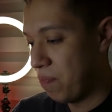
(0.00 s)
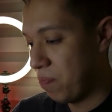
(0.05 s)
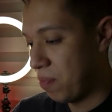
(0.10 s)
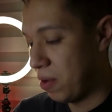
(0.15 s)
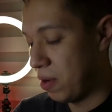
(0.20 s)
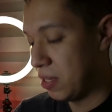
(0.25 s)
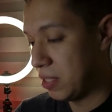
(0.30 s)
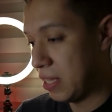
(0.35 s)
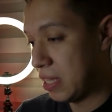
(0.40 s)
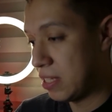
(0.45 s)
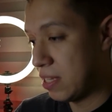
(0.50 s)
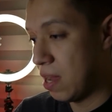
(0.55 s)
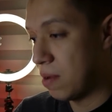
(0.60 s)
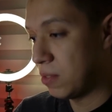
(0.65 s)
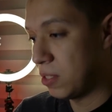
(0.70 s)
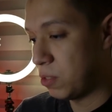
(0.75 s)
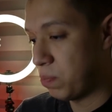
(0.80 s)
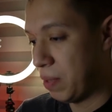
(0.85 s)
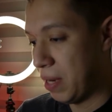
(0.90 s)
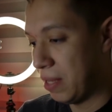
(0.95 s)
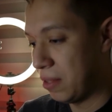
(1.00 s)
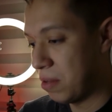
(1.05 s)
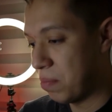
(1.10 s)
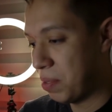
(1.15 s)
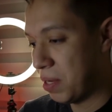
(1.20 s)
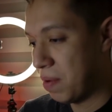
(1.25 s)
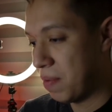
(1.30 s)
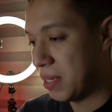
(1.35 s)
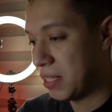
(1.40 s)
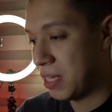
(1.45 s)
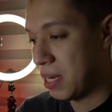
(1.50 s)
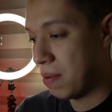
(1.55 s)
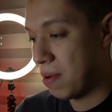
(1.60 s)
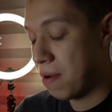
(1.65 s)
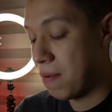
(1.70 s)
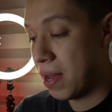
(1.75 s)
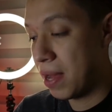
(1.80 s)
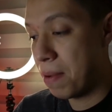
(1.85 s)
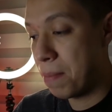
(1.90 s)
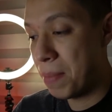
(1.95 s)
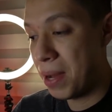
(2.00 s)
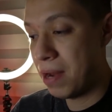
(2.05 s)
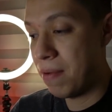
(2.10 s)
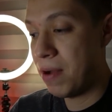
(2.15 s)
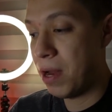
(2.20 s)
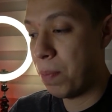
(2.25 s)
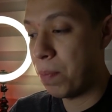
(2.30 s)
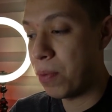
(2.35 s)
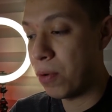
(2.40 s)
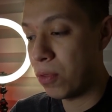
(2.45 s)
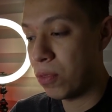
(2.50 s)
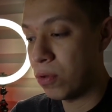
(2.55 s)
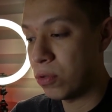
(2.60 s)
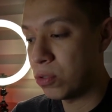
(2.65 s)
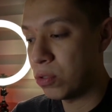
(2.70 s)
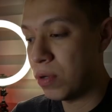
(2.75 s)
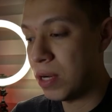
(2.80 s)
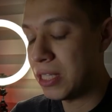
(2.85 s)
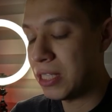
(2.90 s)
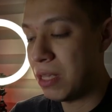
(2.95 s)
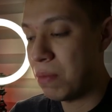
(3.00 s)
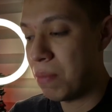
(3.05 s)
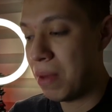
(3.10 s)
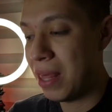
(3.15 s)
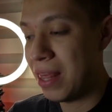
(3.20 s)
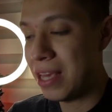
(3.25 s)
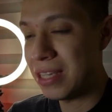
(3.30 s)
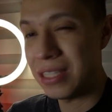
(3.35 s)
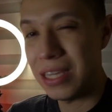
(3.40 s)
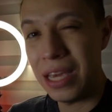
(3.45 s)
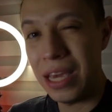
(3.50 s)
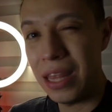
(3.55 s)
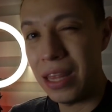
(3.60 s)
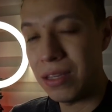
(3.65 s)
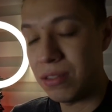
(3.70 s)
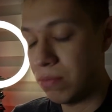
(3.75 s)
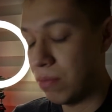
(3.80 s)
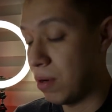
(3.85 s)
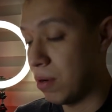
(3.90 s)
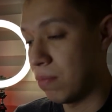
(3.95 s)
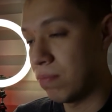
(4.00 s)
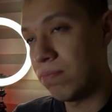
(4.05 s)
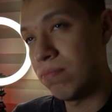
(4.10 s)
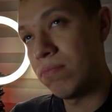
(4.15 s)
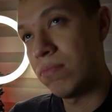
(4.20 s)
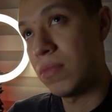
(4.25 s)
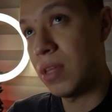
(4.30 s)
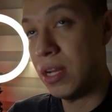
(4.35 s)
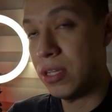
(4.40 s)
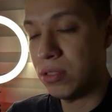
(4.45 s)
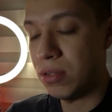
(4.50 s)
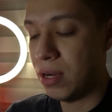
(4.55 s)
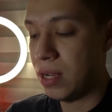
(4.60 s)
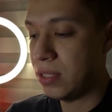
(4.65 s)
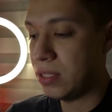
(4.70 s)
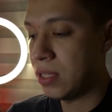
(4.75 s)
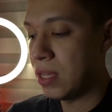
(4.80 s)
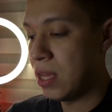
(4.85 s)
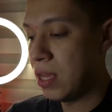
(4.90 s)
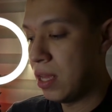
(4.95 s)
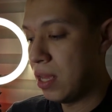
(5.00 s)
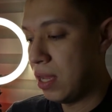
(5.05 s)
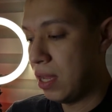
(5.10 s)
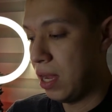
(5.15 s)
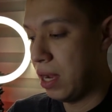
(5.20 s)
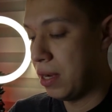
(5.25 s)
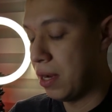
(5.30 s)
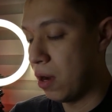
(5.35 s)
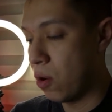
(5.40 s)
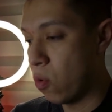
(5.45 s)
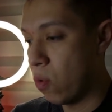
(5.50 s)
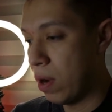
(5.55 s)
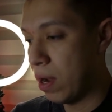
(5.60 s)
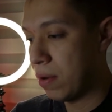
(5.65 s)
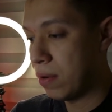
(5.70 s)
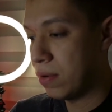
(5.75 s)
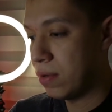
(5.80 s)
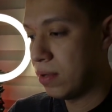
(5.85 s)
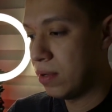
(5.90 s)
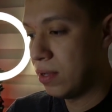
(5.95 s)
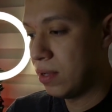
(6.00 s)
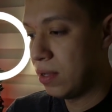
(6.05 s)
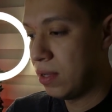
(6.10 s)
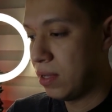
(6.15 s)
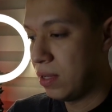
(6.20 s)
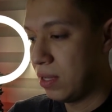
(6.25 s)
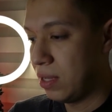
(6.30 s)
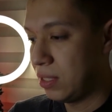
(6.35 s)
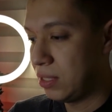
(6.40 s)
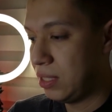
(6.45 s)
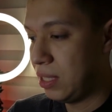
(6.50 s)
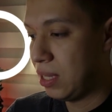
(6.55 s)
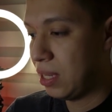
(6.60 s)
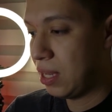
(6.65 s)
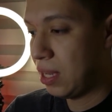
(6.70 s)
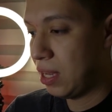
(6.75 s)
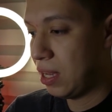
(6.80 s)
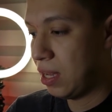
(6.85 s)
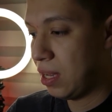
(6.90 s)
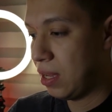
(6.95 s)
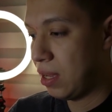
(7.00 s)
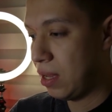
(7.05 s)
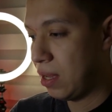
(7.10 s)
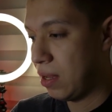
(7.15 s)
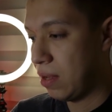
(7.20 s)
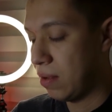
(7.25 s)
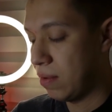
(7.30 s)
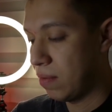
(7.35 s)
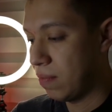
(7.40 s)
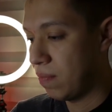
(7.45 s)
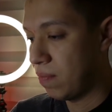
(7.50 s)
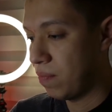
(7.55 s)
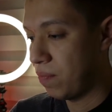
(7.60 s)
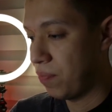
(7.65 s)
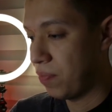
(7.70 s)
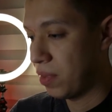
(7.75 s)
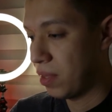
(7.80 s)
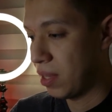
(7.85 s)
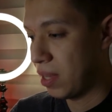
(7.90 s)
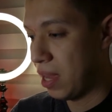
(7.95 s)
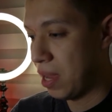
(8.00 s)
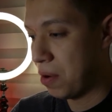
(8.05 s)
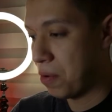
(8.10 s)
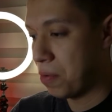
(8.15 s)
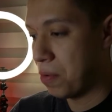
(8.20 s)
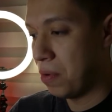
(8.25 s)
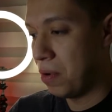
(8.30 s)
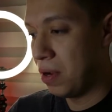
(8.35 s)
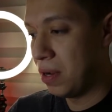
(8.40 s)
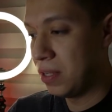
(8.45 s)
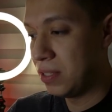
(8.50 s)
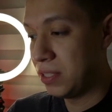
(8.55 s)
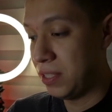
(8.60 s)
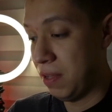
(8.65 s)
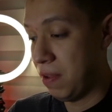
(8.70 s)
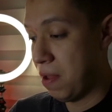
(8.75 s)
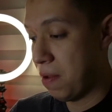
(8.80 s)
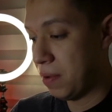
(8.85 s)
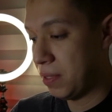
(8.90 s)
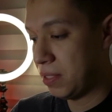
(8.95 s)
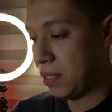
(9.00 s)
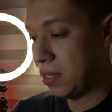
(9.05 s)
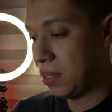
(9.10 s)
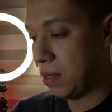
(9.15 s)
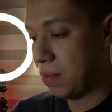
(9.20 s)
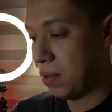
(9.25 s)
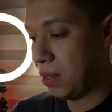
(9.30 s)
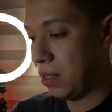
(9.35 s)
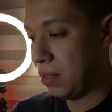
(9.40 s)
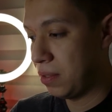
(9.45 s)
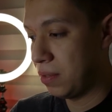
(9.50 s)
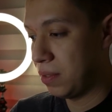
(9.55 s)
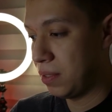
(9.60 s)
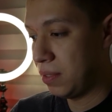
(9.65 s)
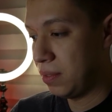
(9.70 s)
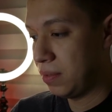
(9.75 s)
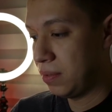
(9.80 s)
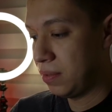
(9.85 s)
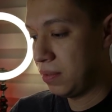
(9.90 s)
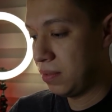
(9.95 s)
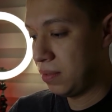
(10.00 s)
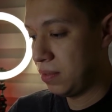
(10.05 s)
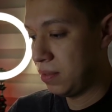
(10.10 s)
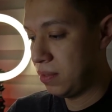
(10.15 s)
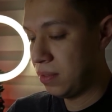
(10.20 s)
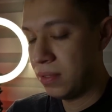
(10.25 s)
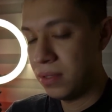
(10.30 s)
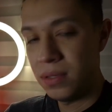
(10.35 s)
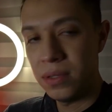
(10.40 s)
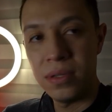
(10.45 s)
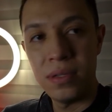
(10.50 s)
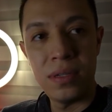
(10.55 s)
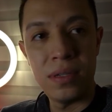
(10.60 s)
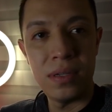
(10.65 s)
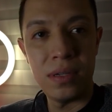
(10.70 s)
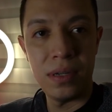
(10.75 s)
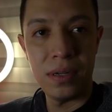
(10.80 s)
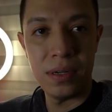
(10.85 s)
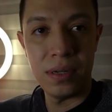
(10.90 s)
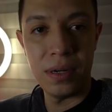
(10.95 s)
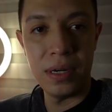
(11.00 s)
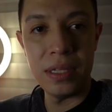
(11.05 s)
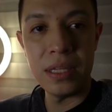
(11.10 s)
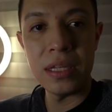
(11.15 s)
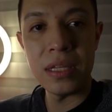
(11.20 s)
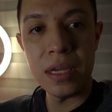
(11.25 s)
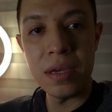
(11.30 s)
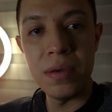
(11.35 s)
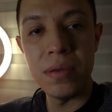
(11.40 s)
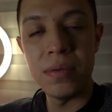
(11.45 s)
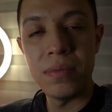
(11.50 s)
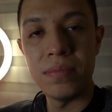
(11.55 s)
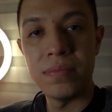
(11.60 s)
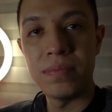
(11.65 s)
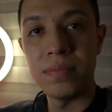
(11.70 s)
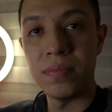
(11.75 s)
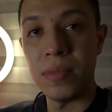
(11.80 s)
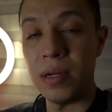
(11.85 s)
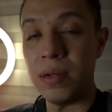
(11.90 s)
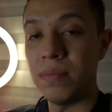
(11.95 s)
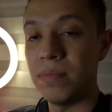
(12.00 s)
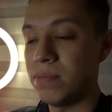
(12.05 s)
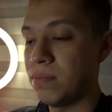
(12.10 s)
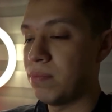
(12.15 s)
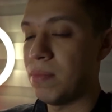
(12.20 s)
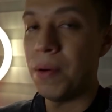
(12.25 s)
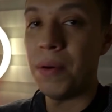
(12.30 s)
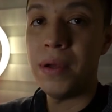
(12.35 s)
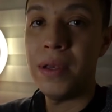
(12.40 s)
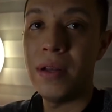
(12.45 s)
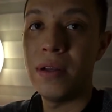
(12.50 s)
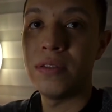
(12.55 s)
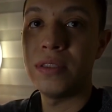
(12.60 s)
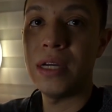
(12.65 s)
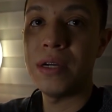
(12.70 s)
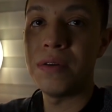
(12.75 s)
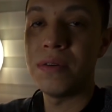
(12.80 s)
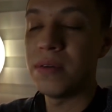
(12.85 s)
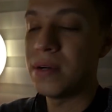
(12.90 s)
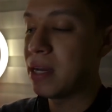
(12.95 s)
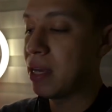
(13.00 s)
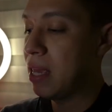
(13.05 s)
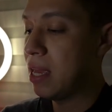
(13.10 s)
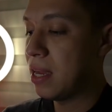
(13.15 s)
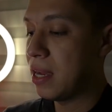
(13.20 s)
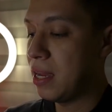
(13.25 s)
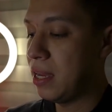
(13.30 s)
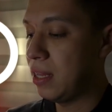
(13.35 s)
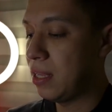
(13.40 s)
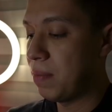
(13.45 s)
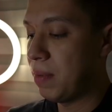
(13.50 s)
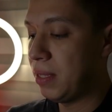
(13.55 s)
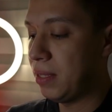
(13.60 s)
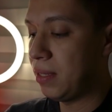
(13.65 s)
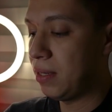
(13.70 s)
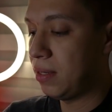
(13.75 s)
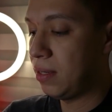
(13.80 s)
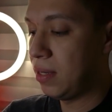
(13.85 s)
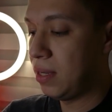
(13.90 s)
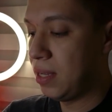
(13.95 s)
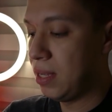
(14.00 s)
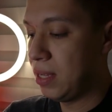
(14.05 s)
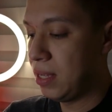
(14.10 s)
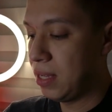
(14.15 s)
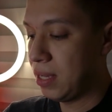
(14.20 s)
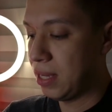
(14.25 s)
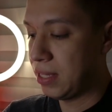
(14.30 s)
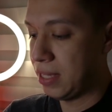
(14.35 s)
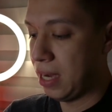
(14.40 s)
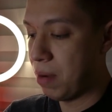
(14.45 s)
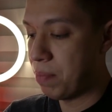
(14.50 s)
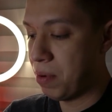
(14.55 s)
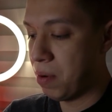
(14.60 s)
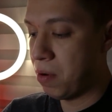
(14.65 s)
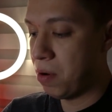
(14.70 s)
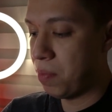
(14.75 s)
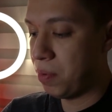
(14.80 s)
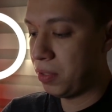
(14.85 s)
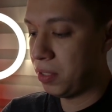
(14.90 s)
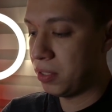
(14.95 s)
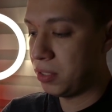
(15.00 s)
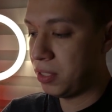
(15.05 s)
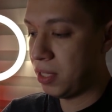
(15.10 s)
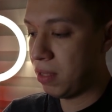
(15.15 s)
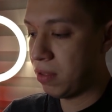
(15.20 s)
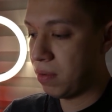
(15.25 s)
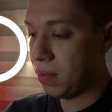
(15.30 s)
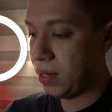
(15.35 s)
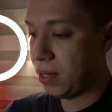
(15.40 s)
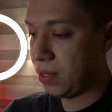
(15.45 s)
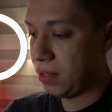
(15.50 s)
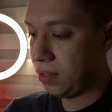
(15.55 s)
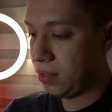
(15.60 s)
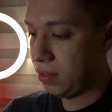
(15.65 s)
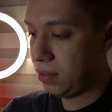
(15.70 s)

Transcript: Pero es que estábamos esperando para ver si nevaba. Va a nevar por dos horas y media seguidas. Bueno, tres horas en el juego. Así que. Qué cool. Se ve bastante bonito, eh. Ahorita te ayudo. Bueno, me voy, los dejo. Aquí, cajita Meltan. Que sea el primer potenciado, a ver.